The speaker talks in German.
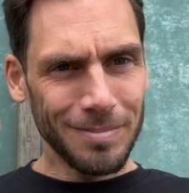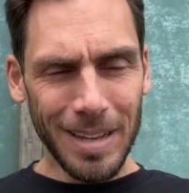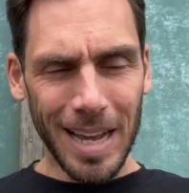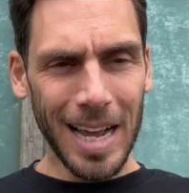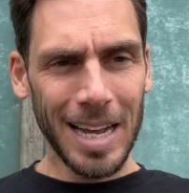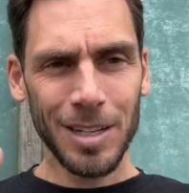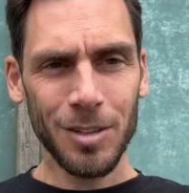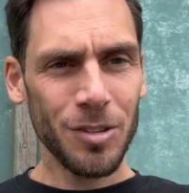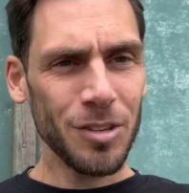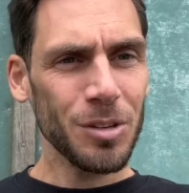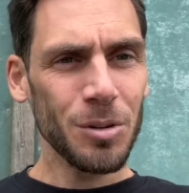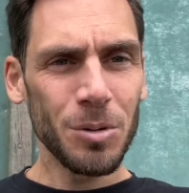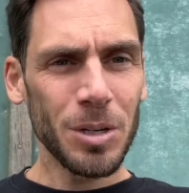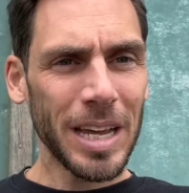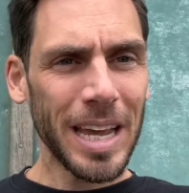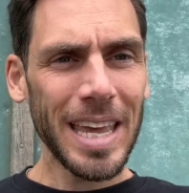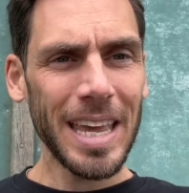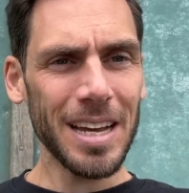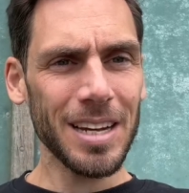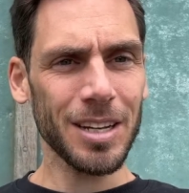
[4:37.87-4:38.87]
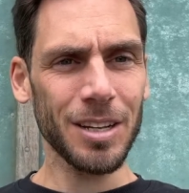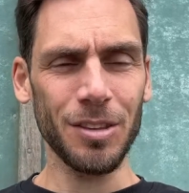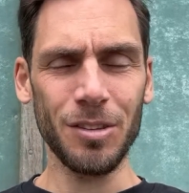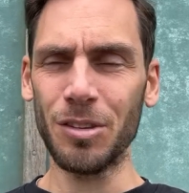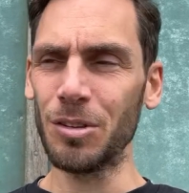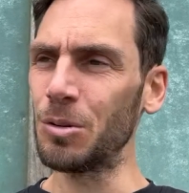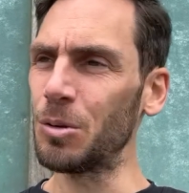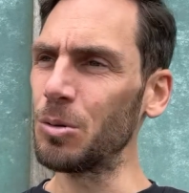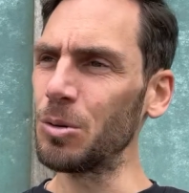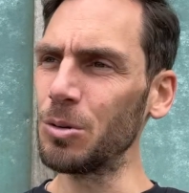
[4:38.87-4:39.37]
Aktion,
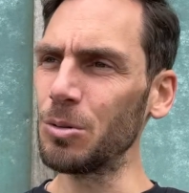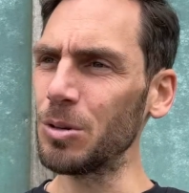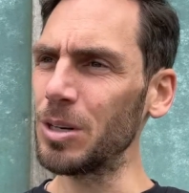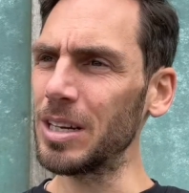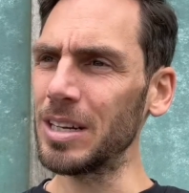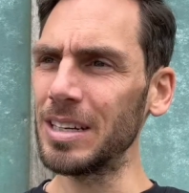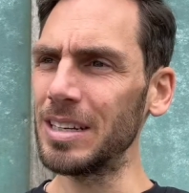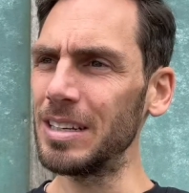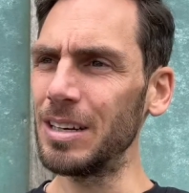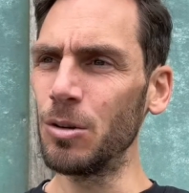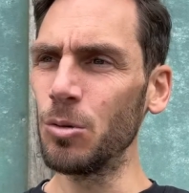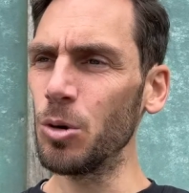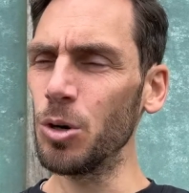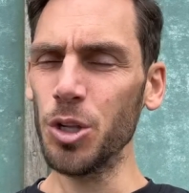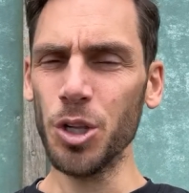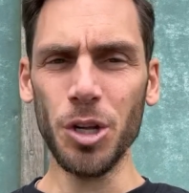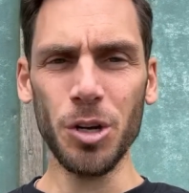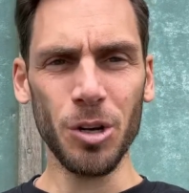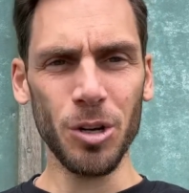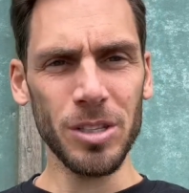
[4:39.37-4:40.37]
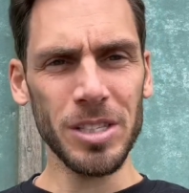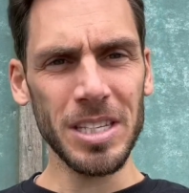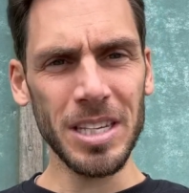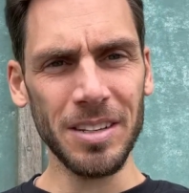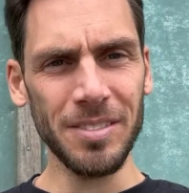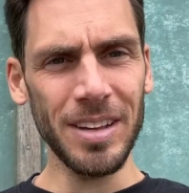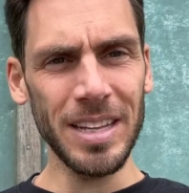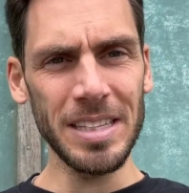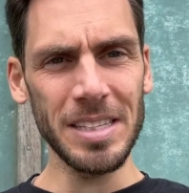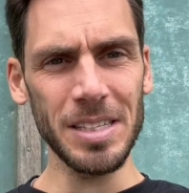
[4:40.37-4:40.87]
Reaktion oder logische
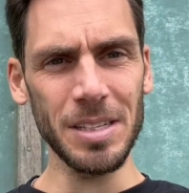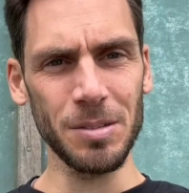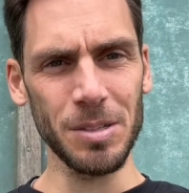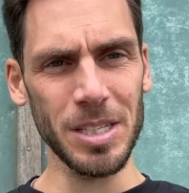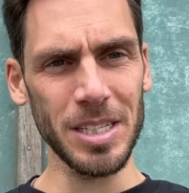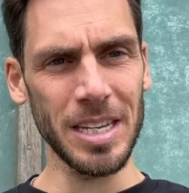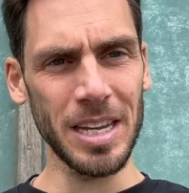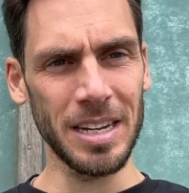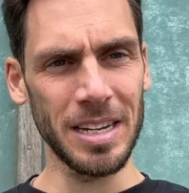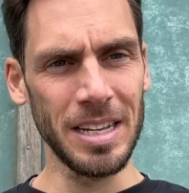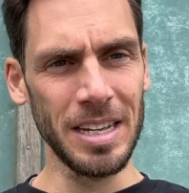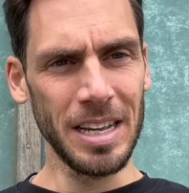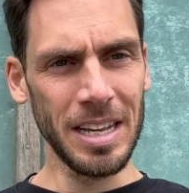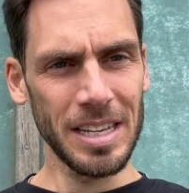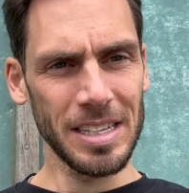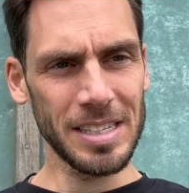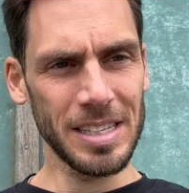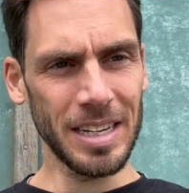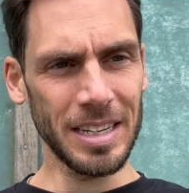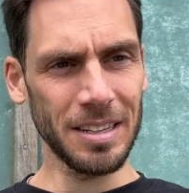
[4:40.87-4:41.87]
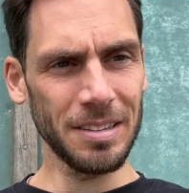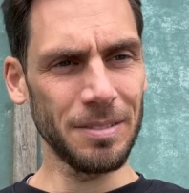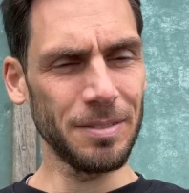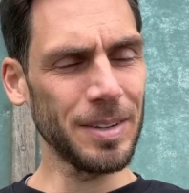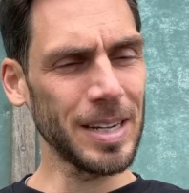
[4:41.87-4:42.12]
Konsequenz aus der Sache,